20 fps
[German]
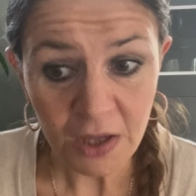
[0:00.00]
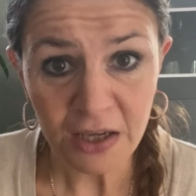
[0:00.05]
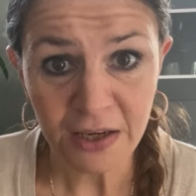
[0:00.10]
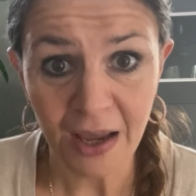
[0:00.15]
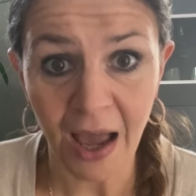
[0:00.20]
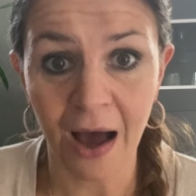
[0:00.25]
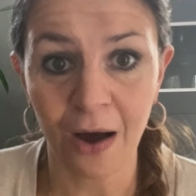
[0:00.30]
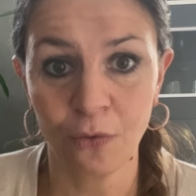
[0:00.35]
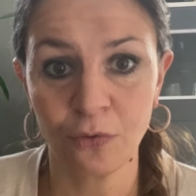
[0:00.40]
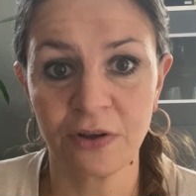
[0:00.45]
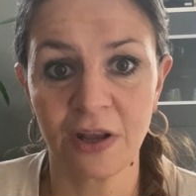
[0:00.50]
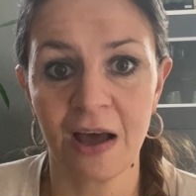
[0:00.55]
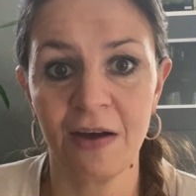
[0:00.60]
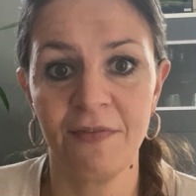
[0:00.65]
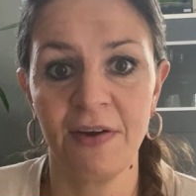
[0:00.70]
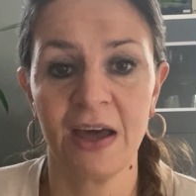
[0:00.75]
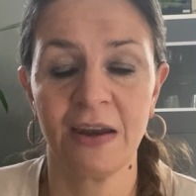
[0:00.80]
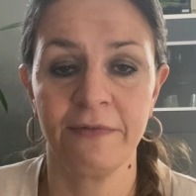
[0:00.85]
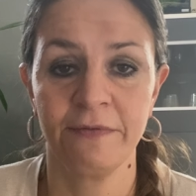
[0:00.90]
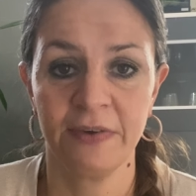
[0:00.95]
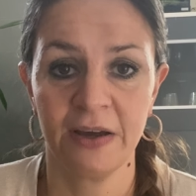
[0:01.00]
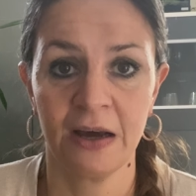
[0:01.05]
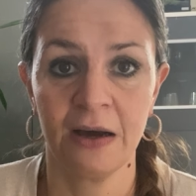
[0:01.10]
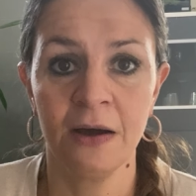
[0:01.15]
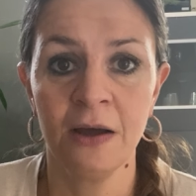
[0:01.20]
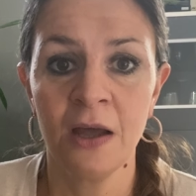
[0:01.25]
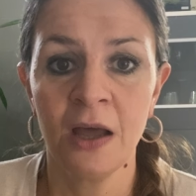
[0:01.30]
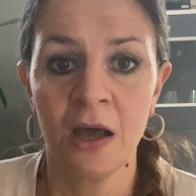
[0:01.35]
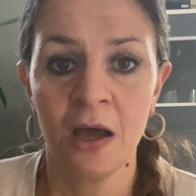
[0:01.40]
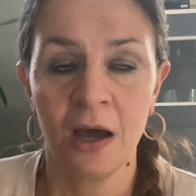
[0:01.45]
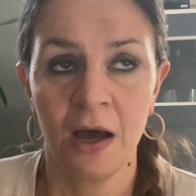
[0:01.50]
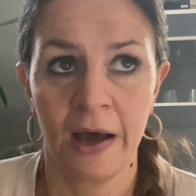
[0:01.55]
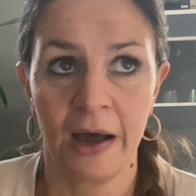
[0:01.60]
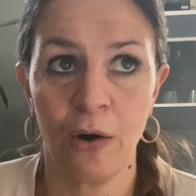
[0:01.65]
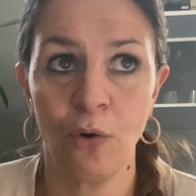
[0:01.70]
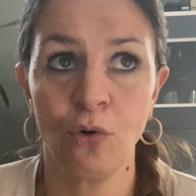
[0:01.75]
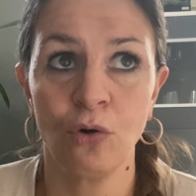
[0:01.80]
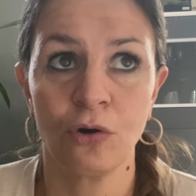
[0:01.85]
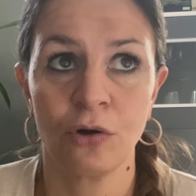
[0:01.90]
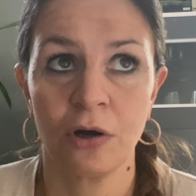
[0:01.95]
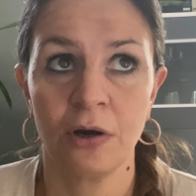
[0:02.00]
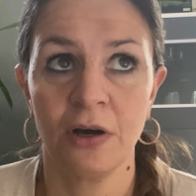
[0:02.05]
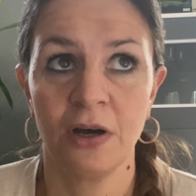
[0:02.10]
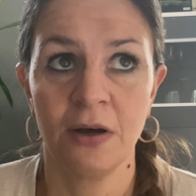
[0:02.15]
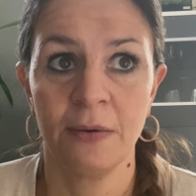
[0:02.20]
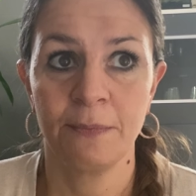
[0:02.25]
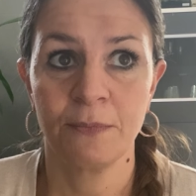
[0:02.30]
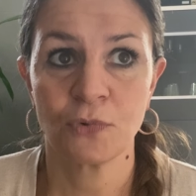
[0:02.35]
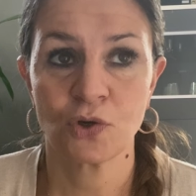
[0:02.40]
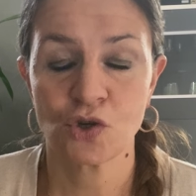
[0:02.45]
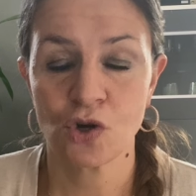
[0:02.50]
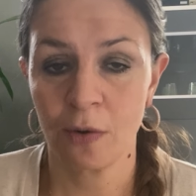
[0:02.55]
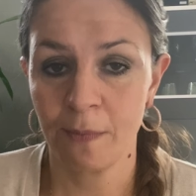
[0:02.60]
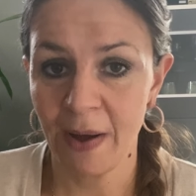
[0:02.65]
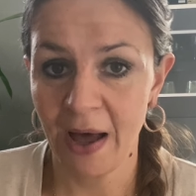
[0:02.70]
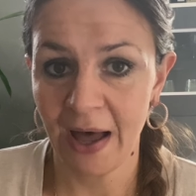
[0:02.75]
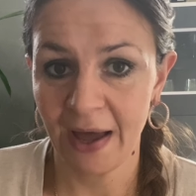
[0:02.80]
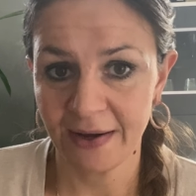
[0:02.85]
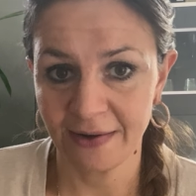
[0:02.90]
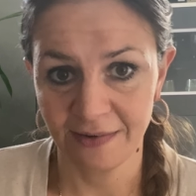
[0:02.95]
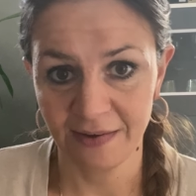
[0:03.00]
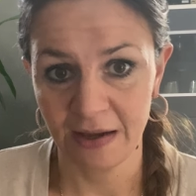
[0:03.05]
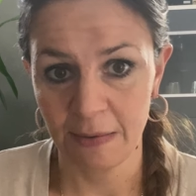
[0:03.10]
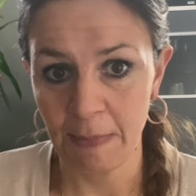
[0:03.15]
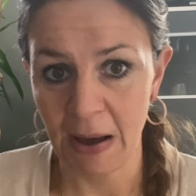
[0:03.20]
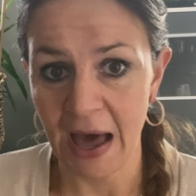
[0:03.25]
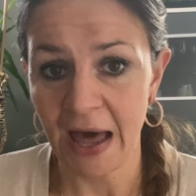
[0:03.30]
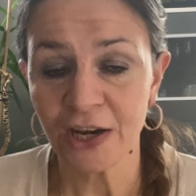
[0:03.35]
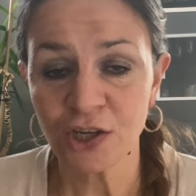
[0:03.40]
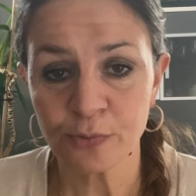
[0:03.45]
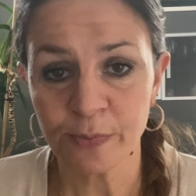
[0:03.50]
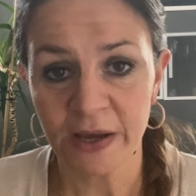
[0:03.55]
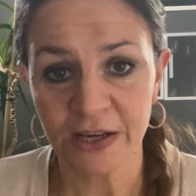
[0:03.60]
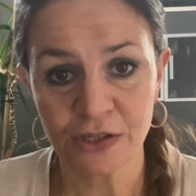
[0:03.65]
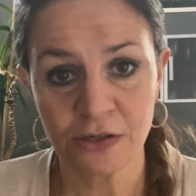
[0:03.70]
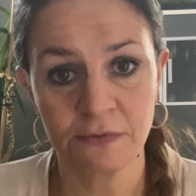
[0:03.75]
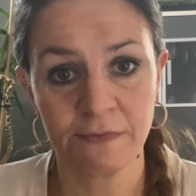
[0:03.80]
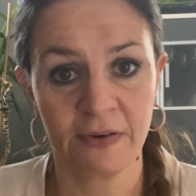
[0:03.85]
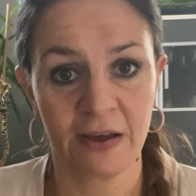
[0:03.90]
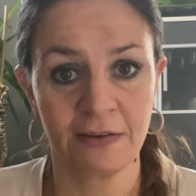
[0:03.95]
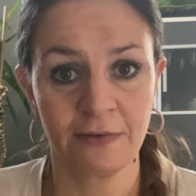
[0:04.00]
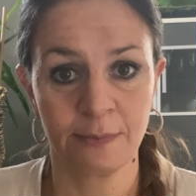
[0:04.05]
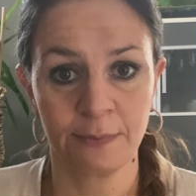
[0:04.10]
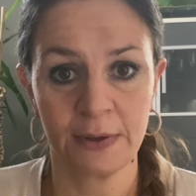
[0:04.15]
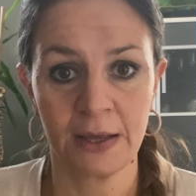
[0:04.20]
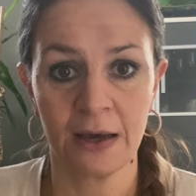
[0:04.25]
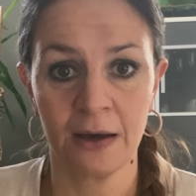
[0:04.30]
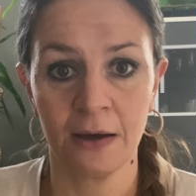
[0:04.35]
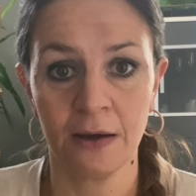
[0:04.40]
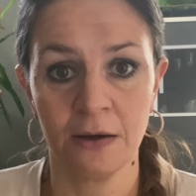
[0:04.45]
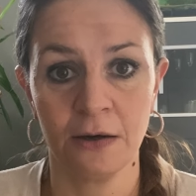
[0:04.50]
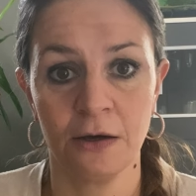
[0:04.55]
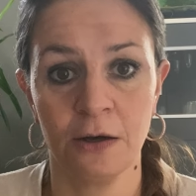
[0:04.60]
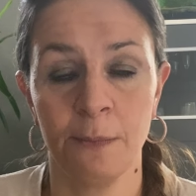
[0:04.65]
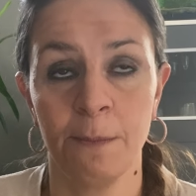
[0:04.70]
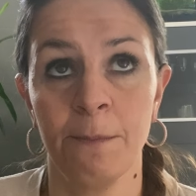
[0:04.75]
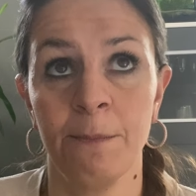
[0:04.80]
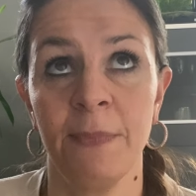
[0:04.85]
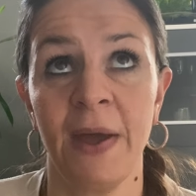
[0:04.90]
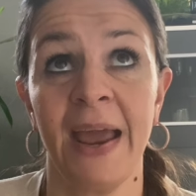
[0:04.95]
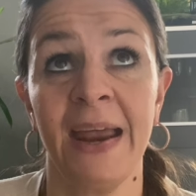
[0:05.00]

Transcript: Ja, und da werden wir auch ähm, schon mal ein Thema ansprechen, was wir ähm,